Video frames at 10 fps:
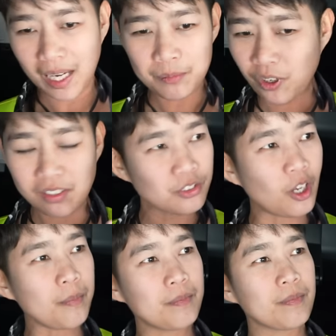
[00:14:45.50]
ตาม ทรัค สต็อ
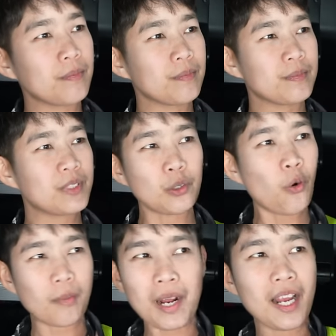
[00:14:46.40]
ป สะดว
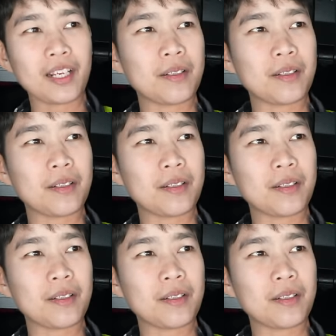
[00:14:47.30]
กมาก